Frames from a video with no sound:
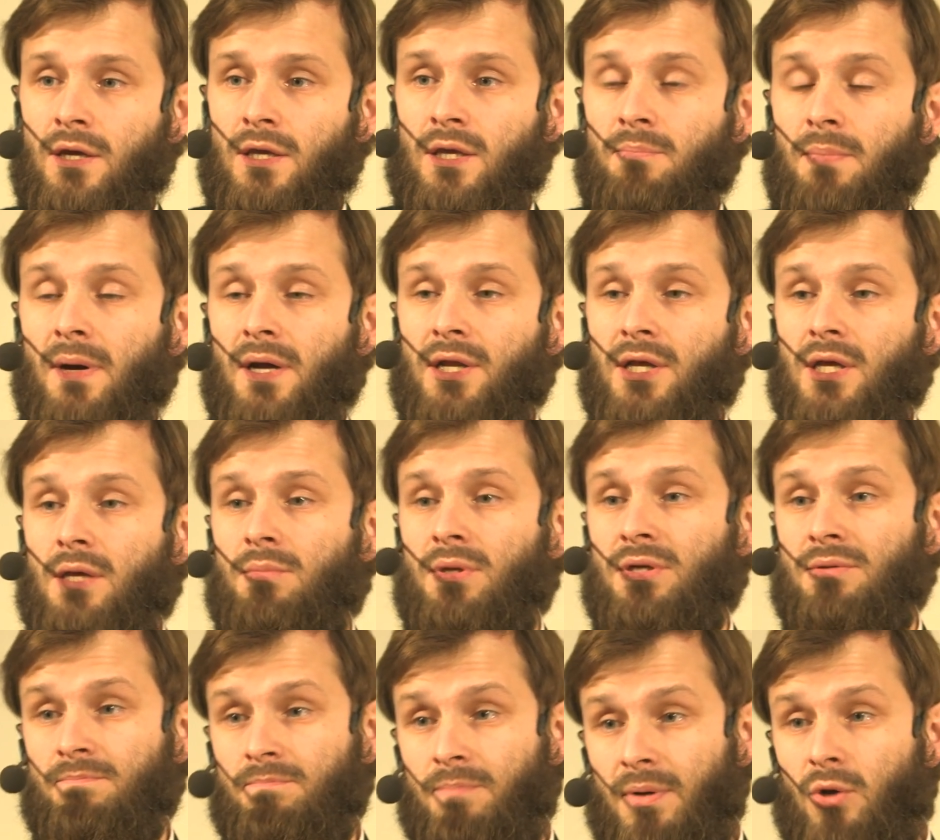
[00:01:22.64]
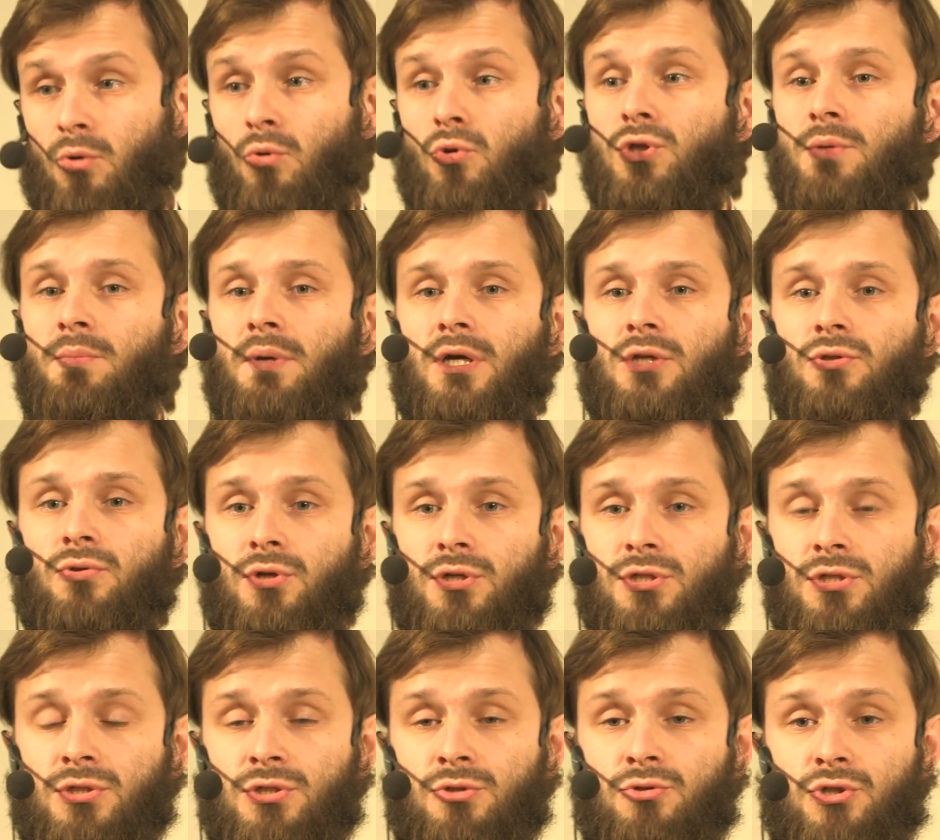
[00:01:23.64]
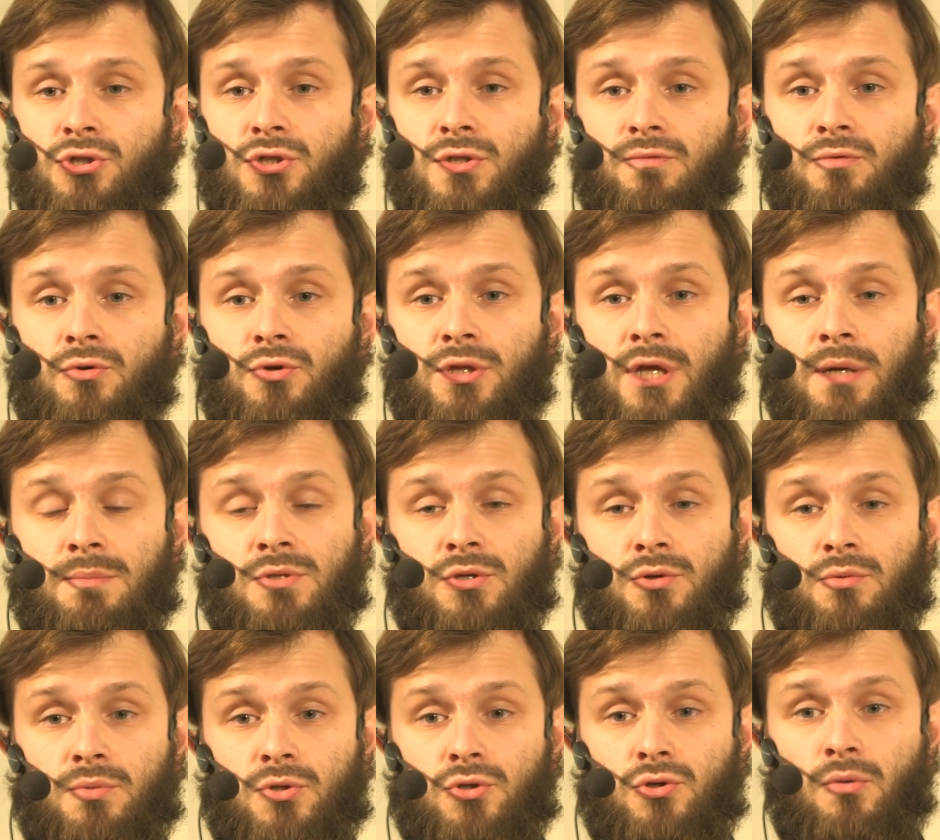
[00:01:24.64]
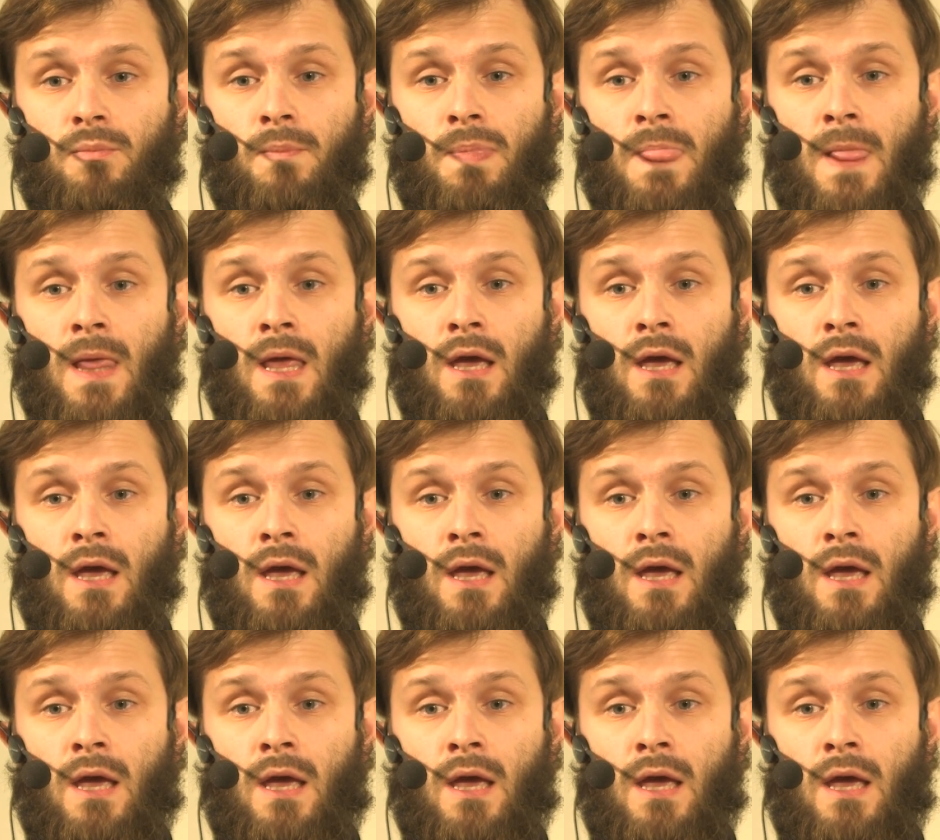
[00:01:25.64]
епархиями, приходами, которые существуют там за рубежом.